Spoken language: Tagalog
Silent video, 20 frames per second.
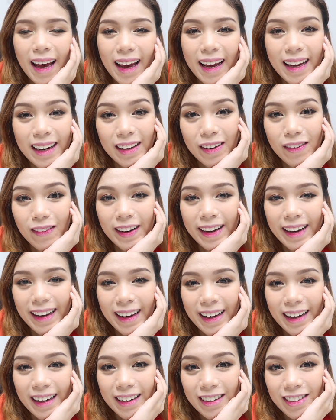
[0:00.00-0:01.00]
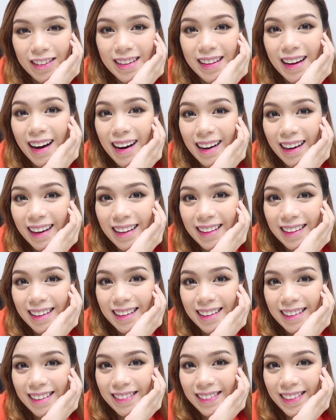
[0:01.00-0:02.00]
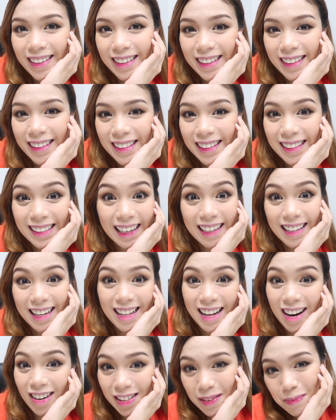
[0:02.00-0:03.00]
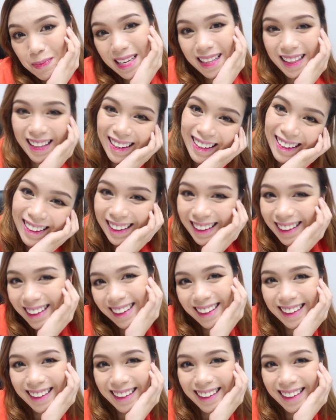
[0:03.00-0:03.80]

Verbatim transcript: Anyway, ayun lang, candy lovers. Excited na ako sa meeting.